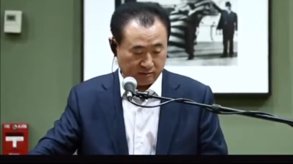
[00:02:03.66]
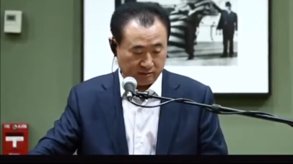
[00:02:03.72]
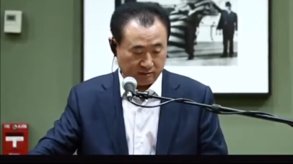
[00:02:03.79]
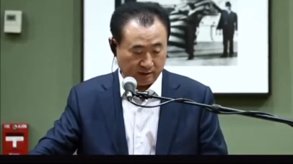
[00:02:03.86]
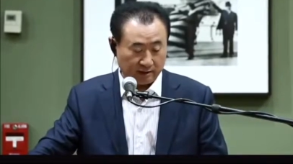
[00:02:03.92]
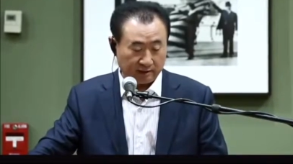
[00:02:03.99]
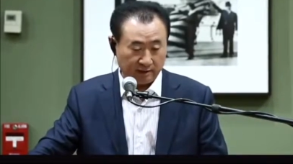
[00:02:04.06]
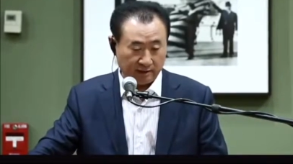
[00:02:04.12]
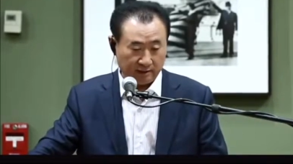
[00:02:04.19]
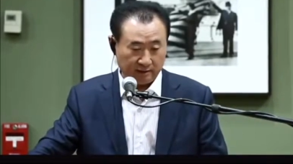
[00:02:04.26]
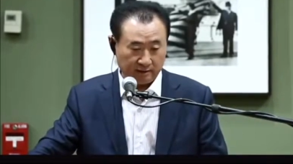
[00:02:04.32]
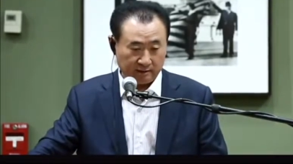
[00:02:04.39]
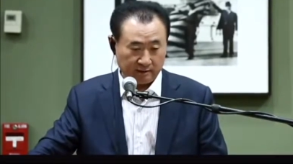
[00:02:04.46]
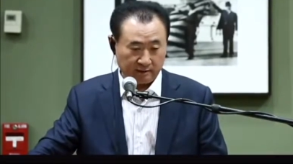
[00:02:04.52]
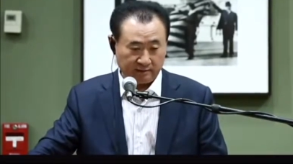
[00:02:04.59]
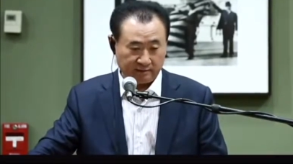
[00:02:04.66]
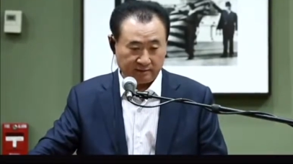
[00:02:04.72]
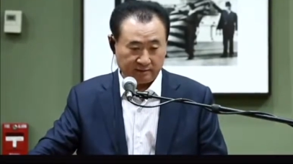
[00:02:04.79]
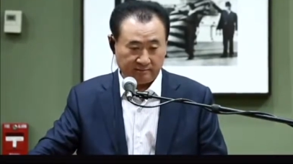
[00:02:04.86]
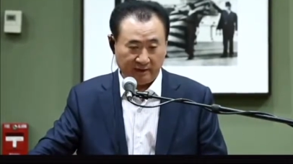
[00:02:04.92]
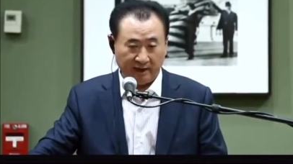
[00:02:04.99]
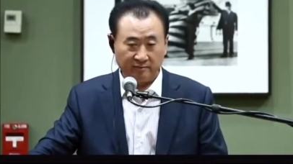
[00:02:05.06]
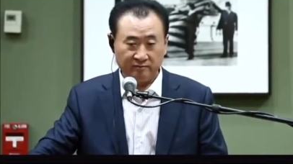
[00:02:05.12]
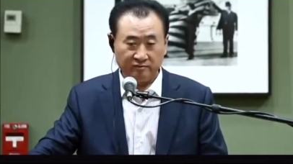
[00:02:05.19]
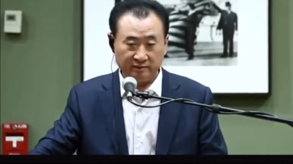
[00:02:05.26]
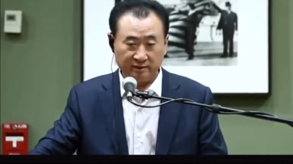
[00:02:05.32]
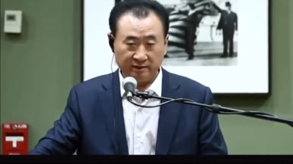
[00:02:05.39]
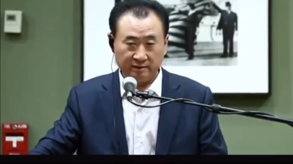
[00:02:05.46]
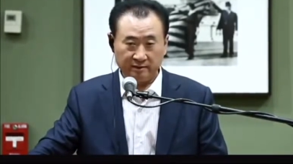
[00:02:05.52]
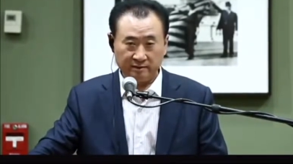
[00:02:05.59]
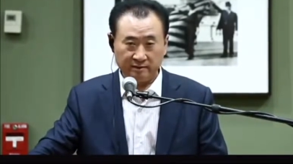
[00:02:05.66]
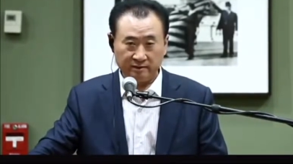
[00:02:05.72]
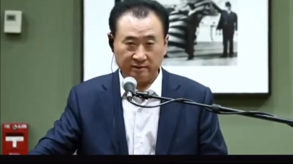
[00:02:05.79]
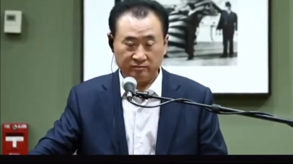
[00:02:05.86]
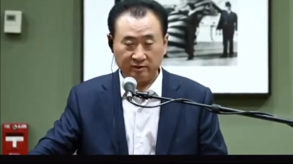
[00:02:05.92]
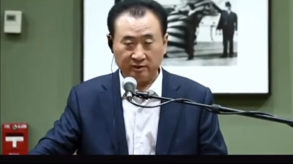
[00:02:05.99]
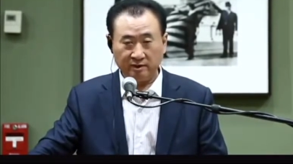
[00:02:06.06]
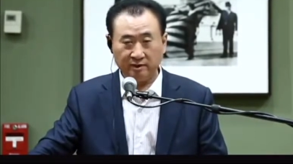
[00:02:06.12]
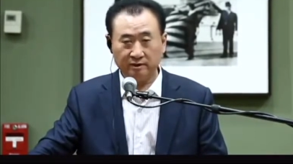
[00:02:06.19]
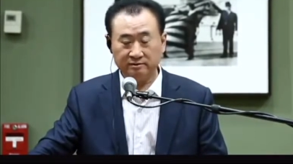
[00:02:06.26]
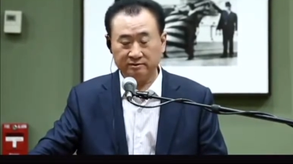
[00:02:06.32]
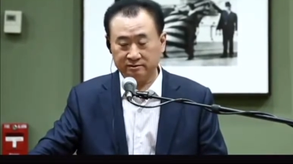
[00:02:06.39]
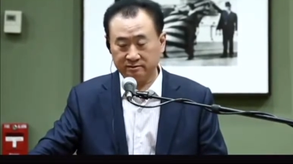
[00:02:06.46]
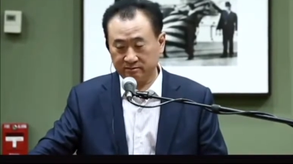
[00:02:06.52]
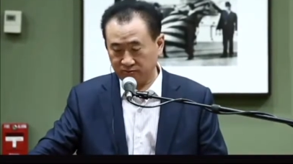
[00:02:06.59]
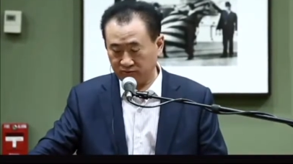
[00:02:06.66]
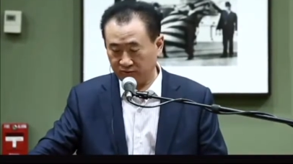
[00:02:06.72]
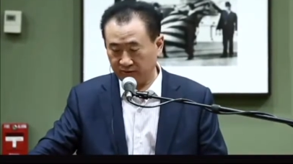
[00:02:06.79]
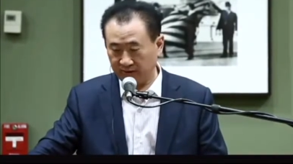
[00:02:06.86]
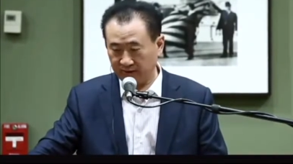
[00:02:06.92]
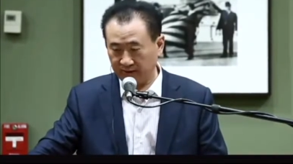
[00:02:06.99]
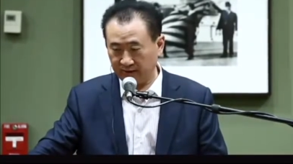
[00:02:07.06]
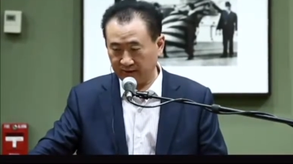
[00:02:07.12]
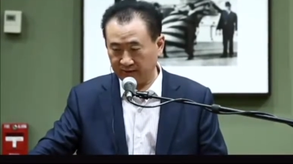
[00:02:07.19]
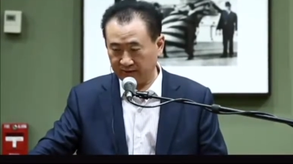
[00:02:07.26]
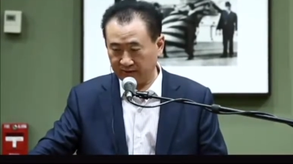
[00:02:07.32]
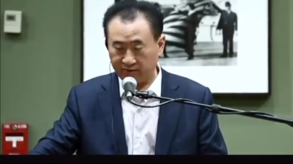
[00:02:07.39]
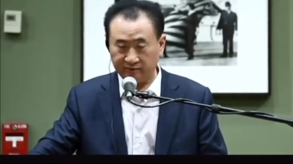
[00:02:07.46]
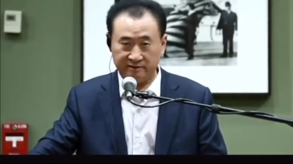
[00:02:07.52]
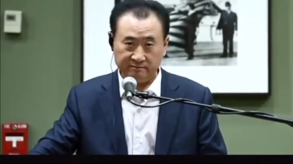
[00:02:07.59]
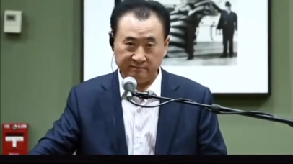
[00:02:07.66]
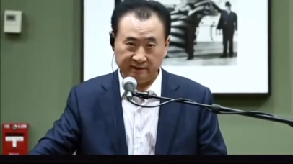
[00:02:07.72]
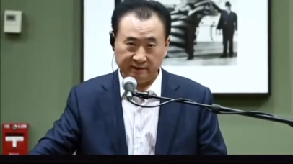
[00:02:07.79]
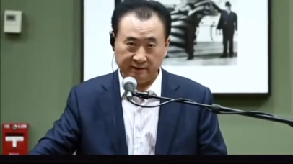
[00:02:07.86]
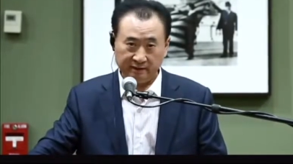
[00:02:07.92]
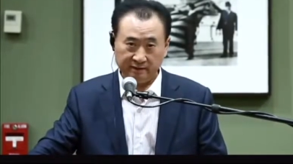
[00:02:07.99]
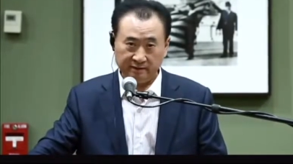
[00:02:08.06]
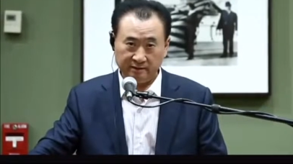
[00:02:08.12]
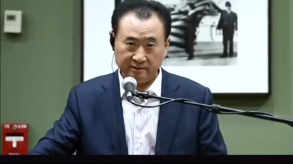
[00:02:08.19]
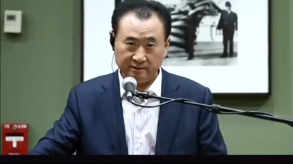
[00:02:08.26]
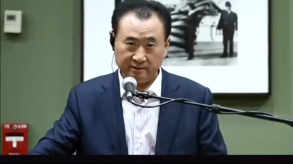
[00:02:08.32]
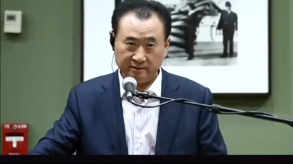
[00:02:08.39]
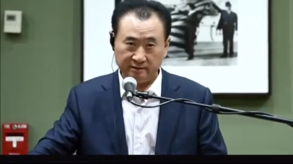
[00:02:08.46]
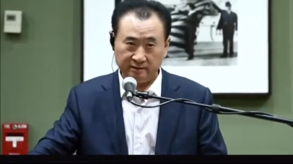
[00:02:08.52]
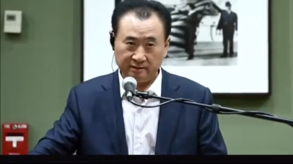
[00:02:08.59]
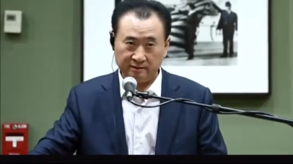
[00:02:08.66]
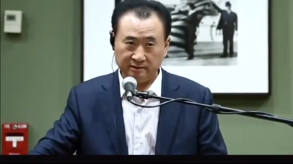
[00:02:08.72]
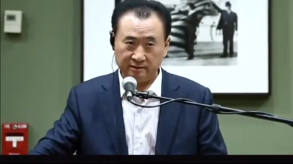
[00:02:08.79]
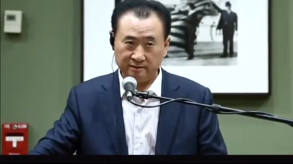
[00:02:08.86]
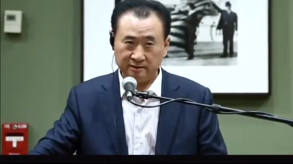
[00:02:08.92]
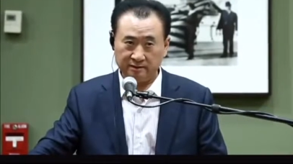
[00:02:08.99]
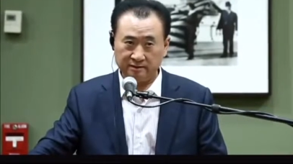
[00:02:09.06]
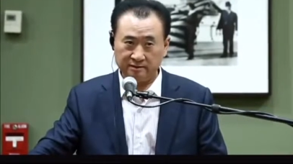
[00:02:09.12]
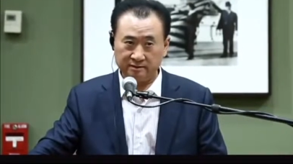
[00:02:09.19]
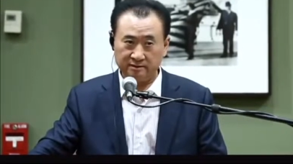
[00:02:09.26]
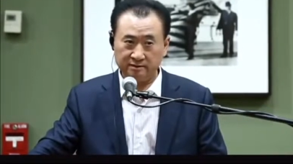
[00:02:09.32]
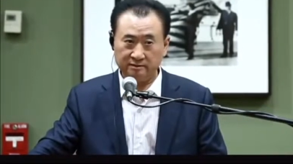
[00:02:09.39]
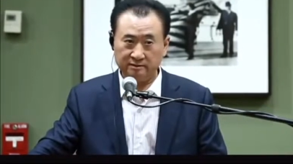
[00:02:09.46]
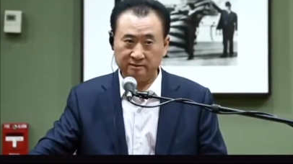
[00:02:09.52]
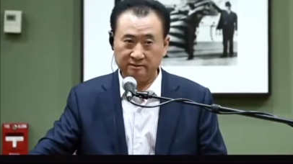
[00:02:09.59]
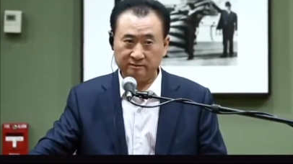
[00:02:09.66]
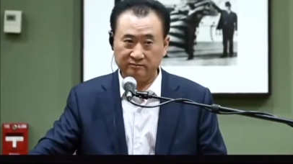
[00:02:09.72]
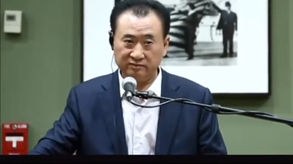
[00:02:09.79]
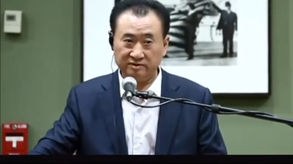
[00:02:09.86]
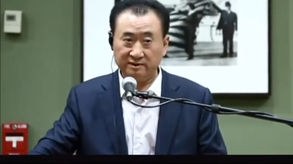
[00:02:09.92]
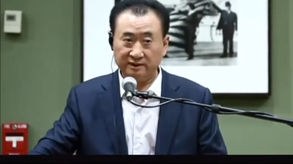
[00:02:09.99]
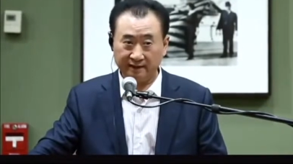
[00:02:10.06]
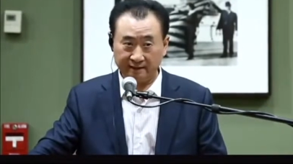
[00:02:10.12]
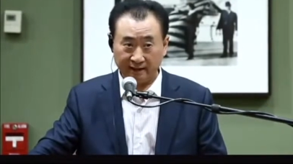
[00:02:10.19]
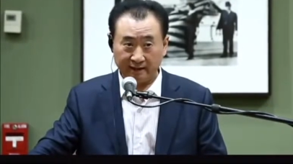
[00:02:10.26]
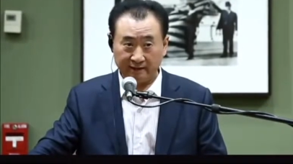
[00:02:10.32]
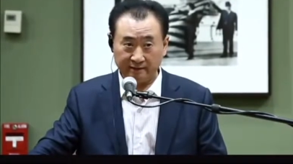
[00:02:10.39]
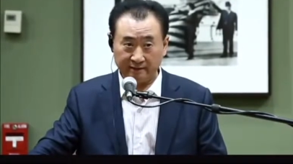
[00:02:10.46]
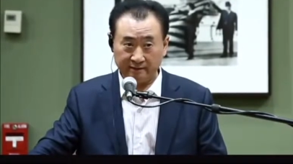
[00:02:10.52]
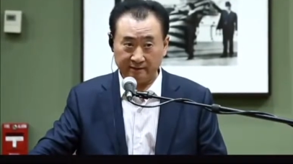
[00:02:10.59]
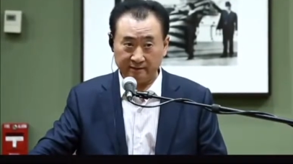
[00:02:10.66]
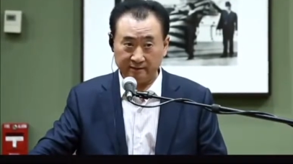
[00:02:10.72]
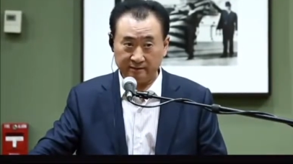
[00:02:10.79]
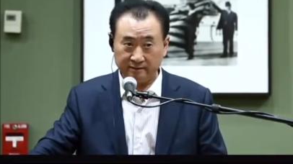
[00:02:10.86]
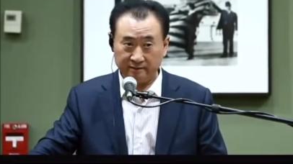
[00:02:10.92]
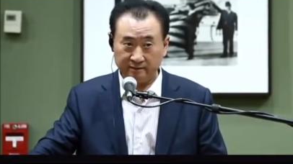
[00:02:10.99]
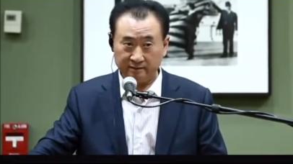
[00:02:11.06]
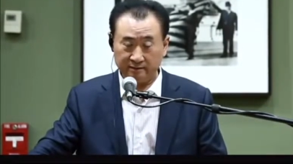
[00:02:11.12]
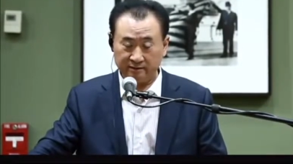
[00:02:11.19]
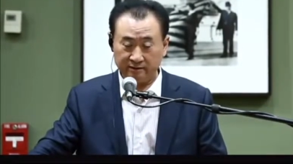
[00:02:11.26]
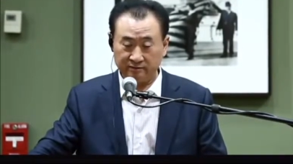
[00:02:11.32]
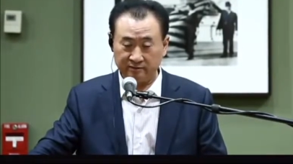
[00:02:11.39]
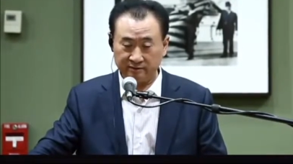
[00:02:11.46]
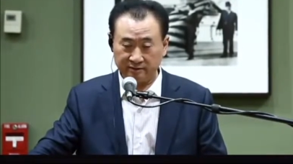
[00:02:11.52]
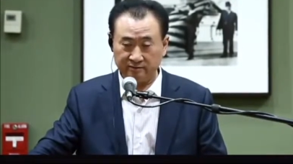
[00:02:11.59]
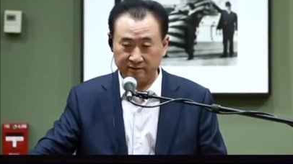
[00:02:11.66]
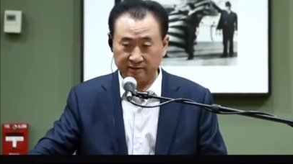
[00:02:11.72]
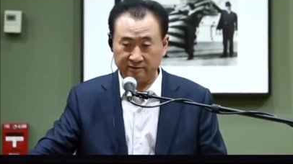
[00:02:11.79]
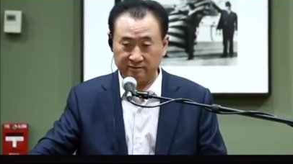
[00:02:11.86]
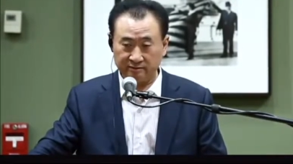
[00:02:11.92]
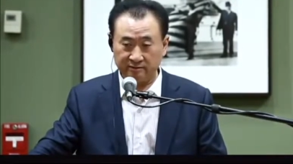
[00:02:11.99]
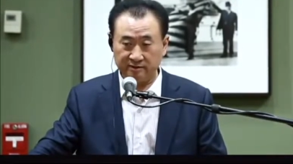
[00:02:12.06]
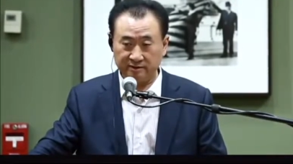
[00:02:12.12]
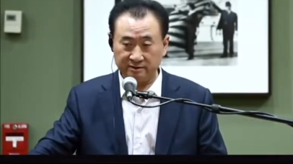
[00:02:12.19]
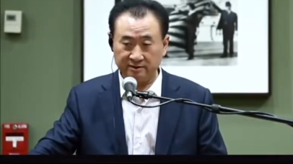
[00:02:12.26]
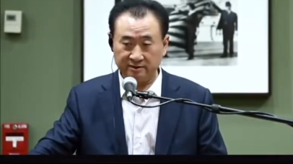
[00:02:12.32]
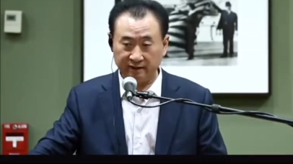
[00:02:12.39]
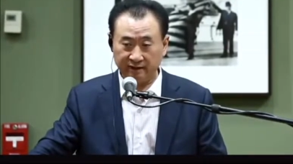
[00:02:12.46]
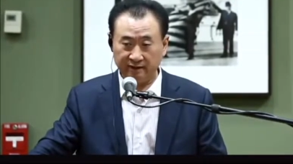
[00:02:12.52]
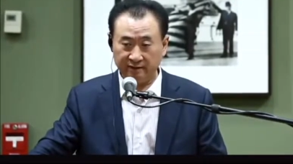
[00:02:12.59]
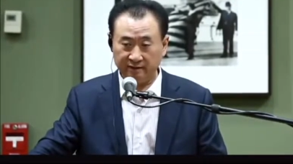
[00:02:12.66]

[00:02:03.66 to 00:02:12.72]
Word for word: 当然了，也不是盲目的啊，最好做一点小成本的，嗯，这个资金不是太大的，啊，这种这种这种这种去试验，